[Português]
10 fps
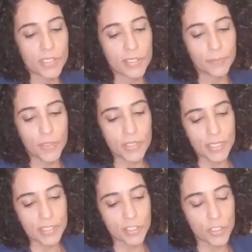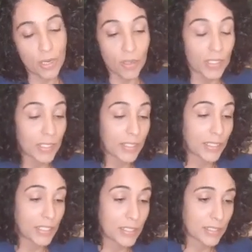Aí depois ela assistiu a aula, ela
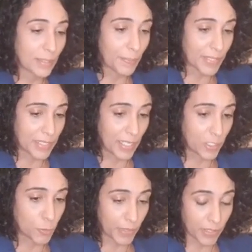quis ser paciente porque